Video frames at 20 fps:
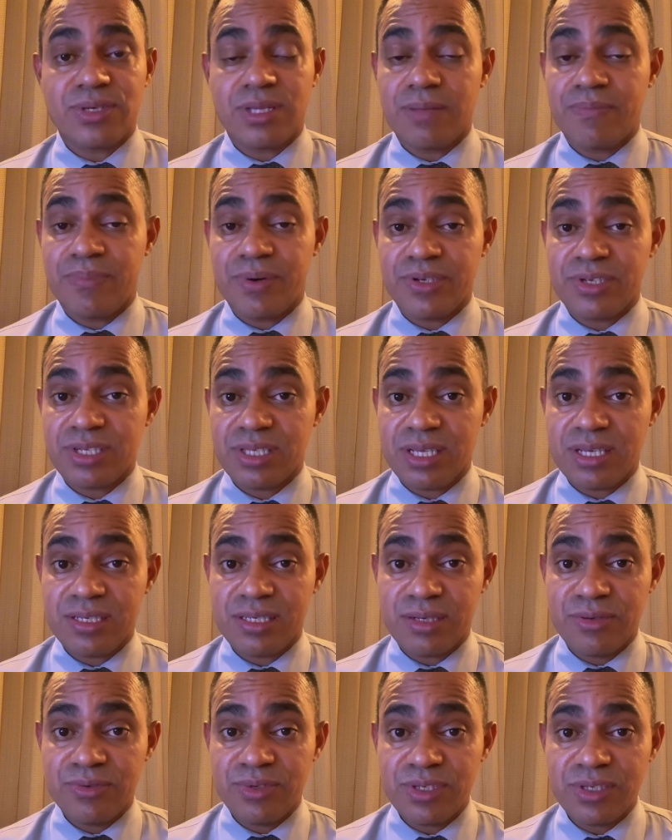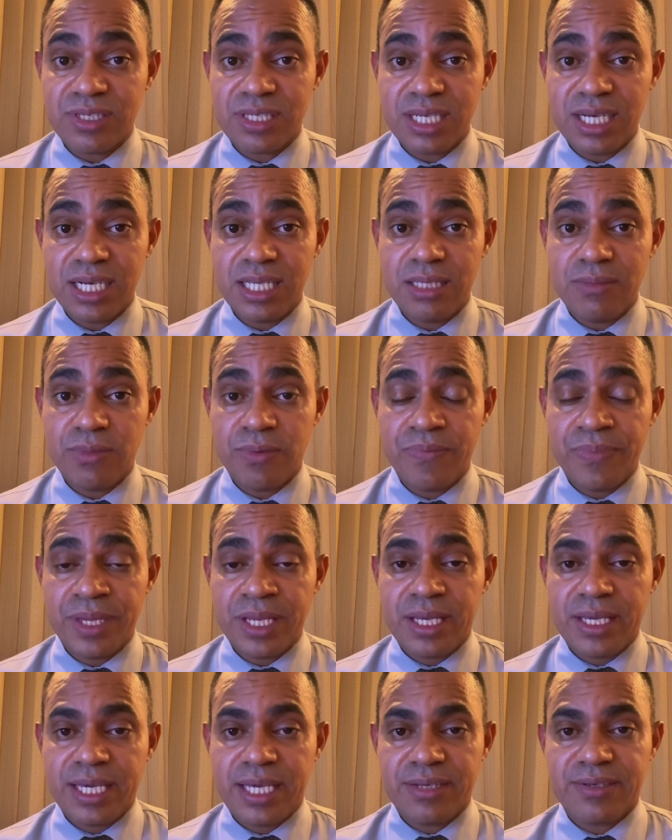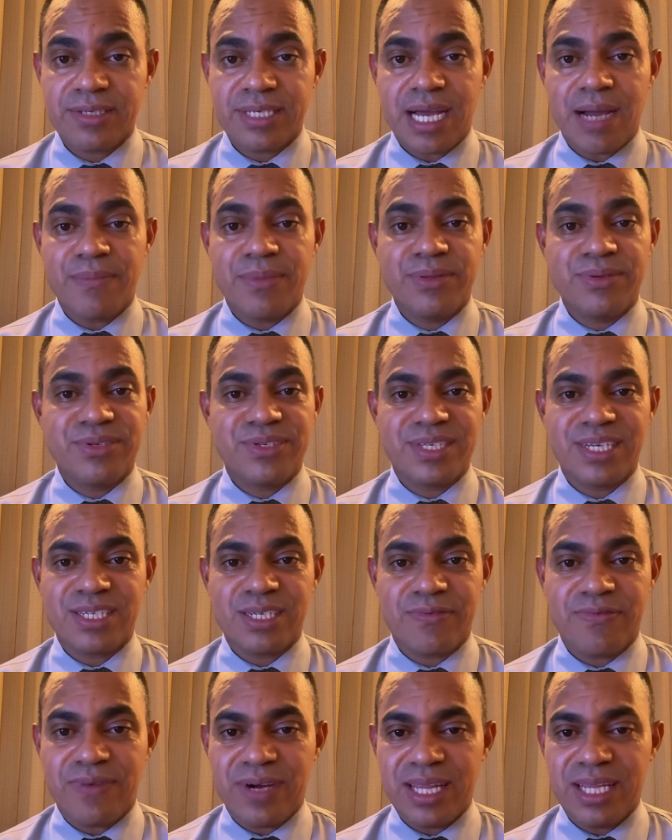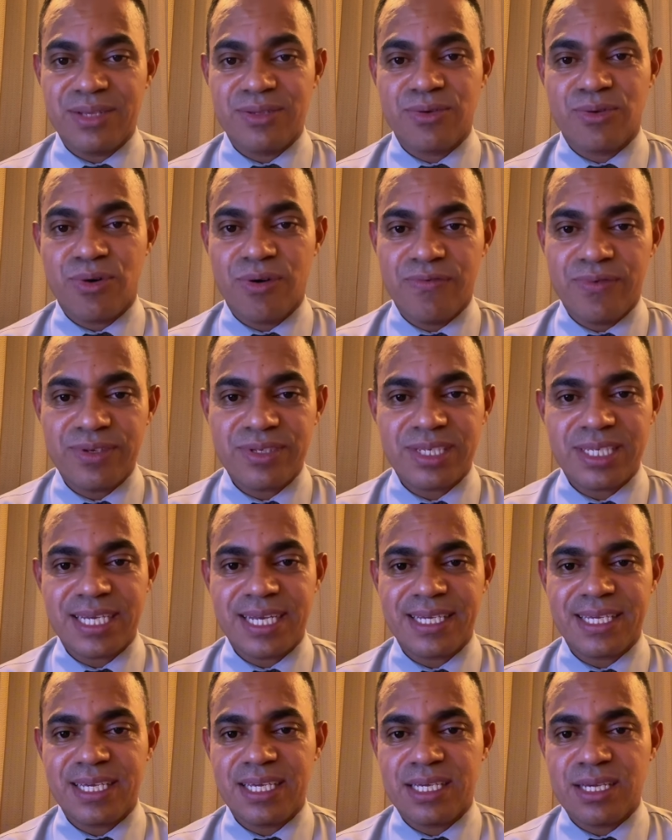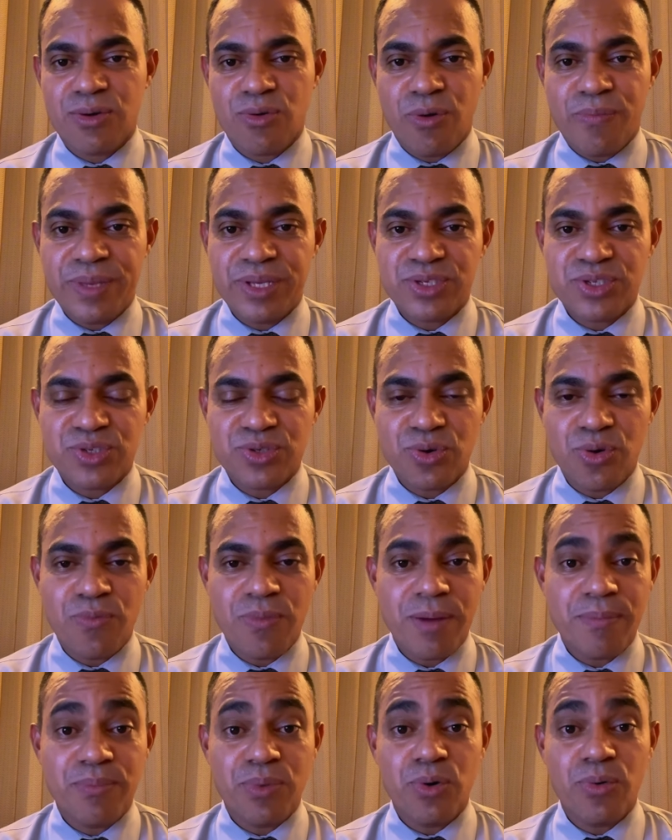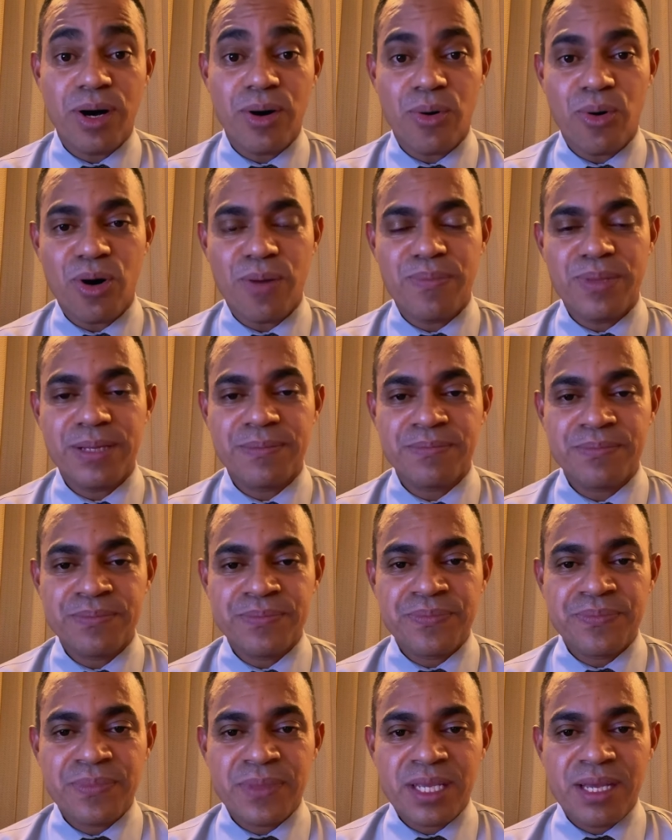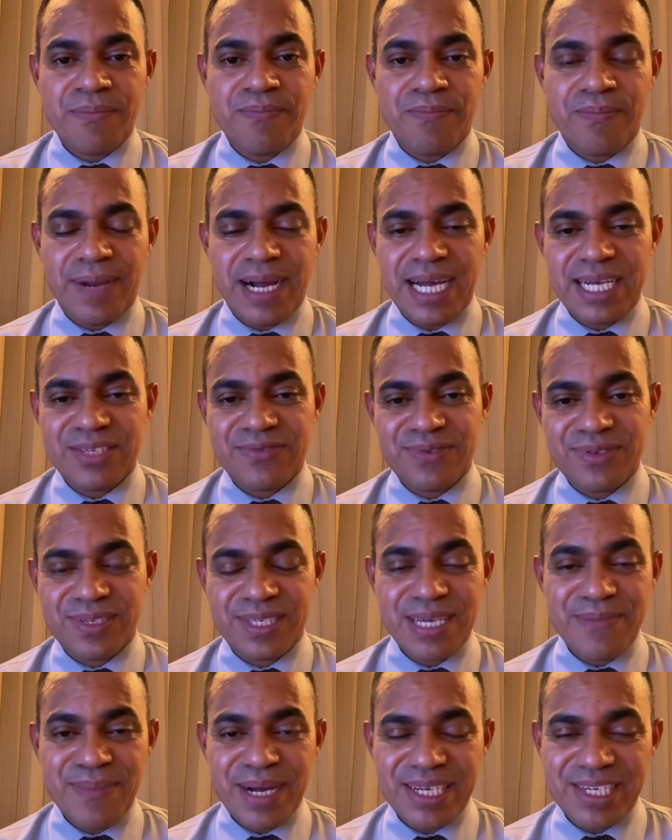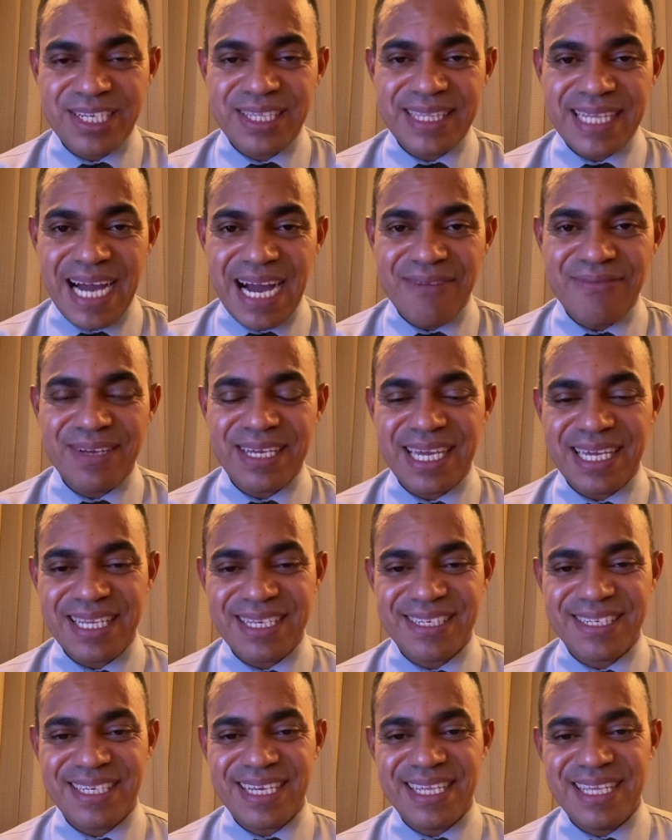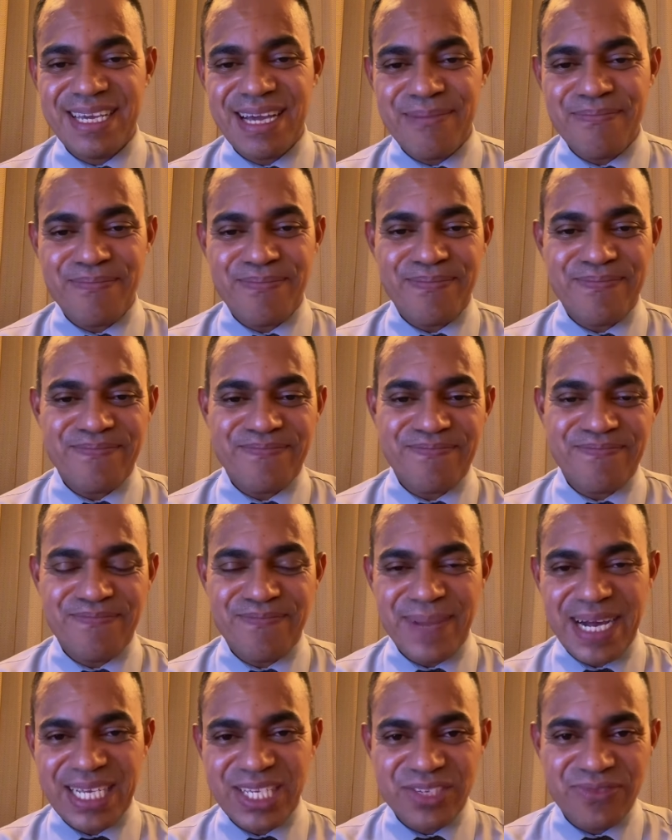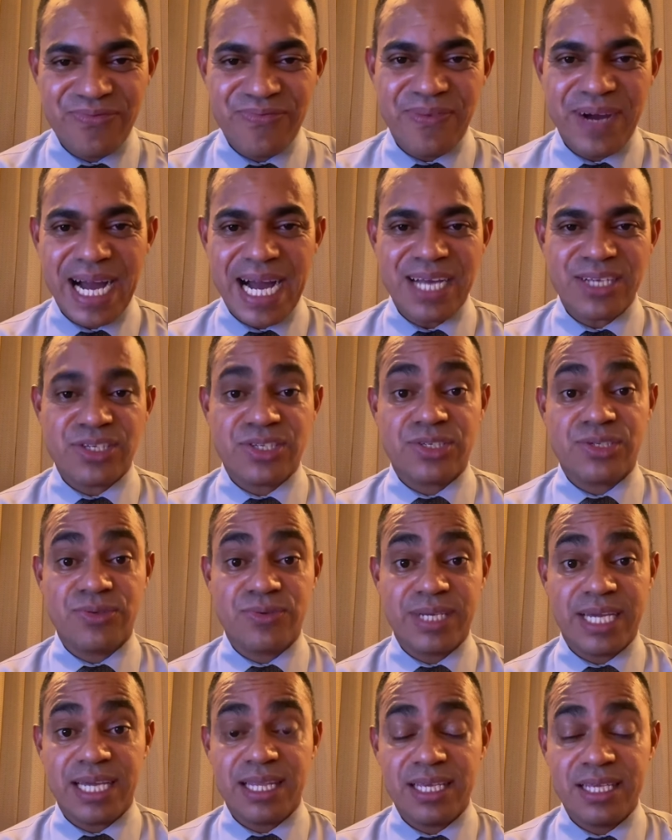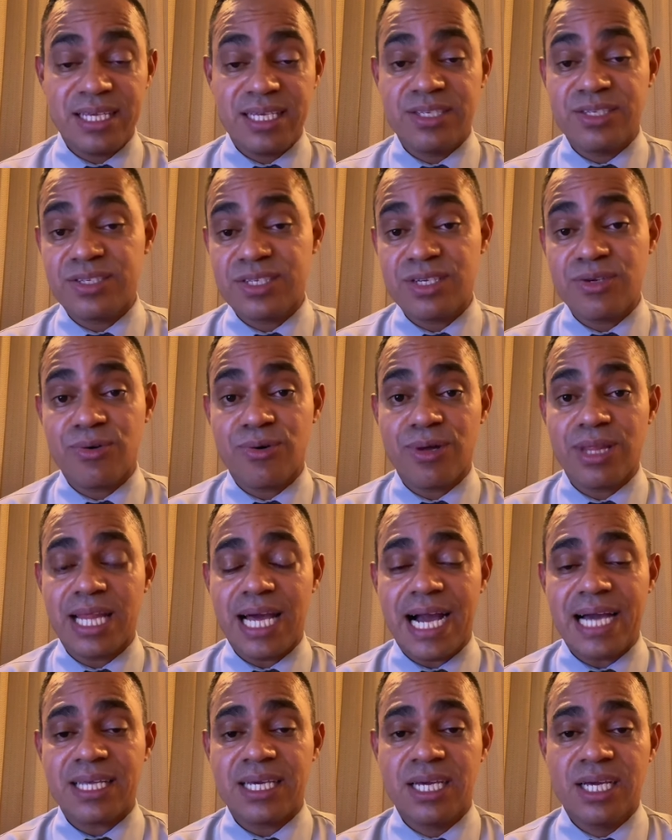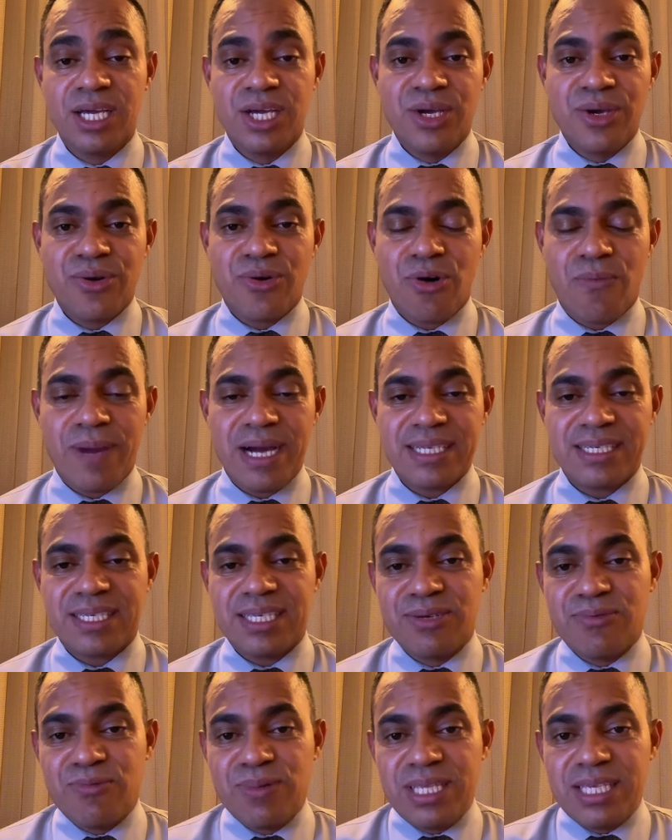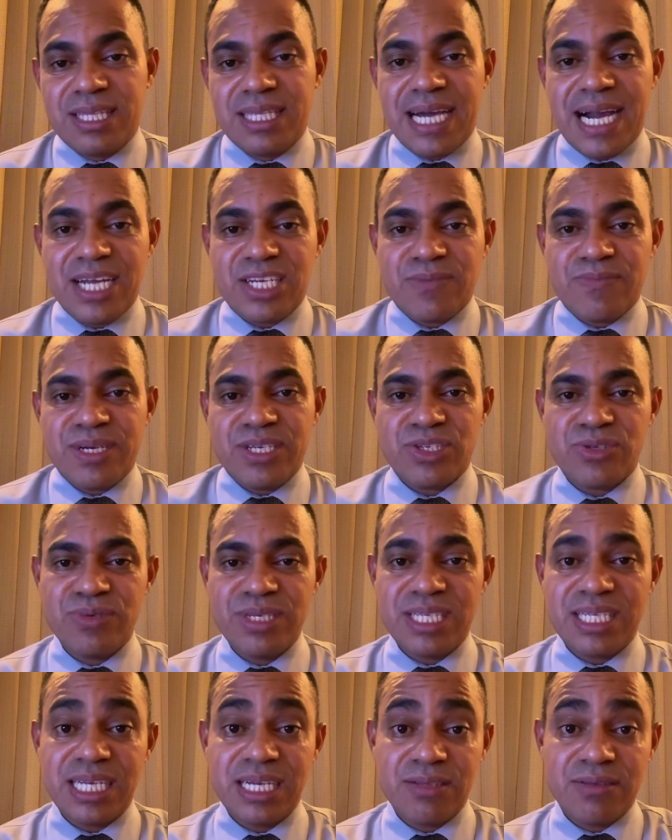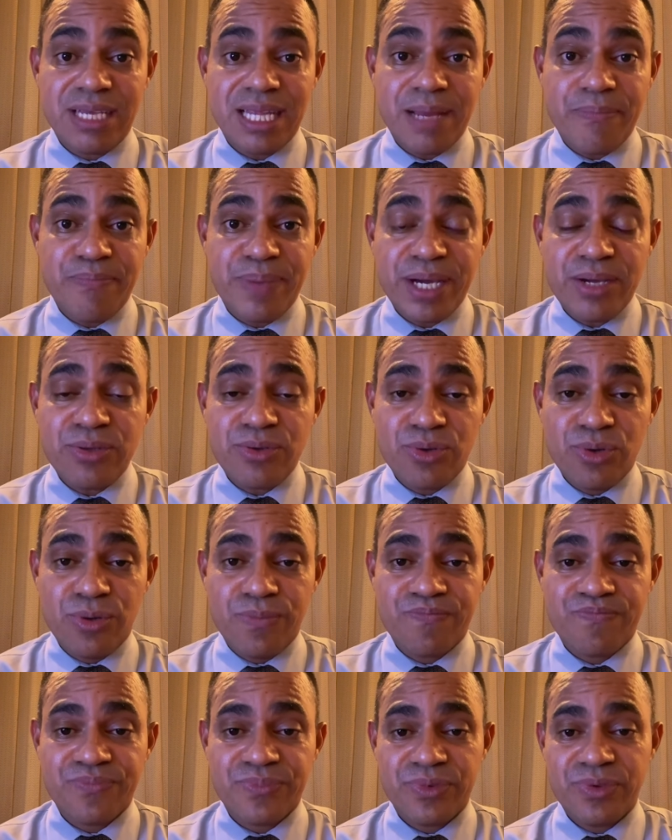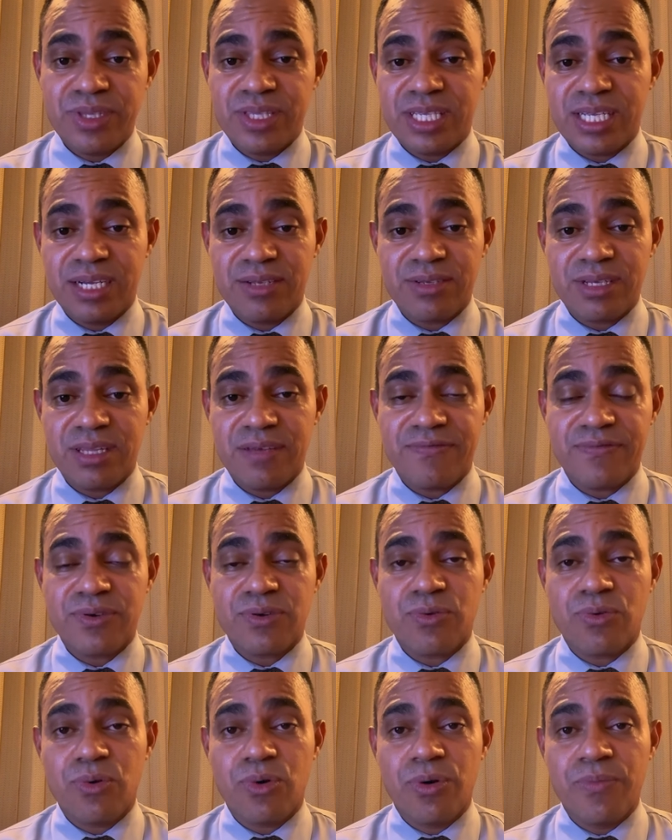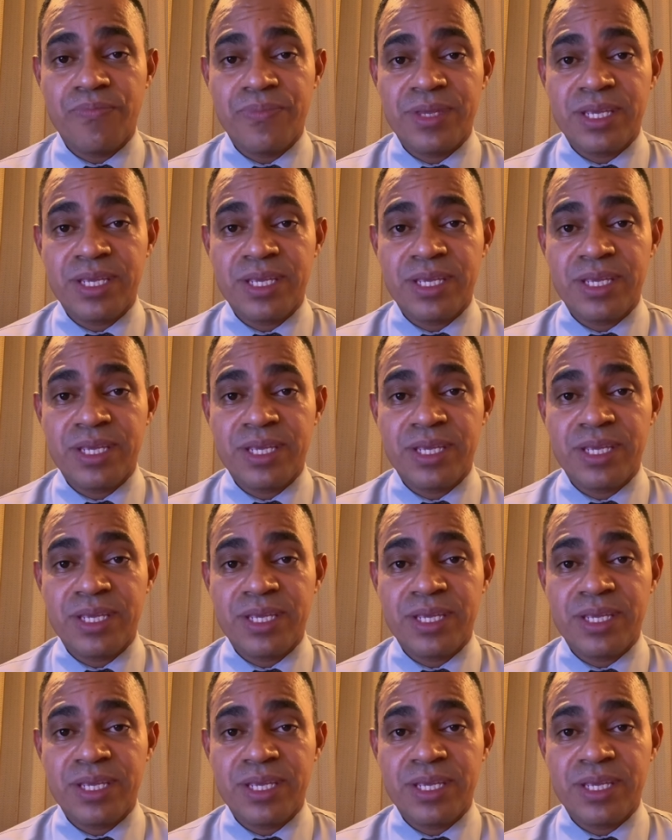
ela pode trazer um desânimo. Quem sabe eu não esteja falando com você aqui que começou uma boa obra, mas você imaginava que ela seria mais fácil, que ela iria desenrolar com mais tranquilidade, mas no entanto ela apertou, no entanto ela ficou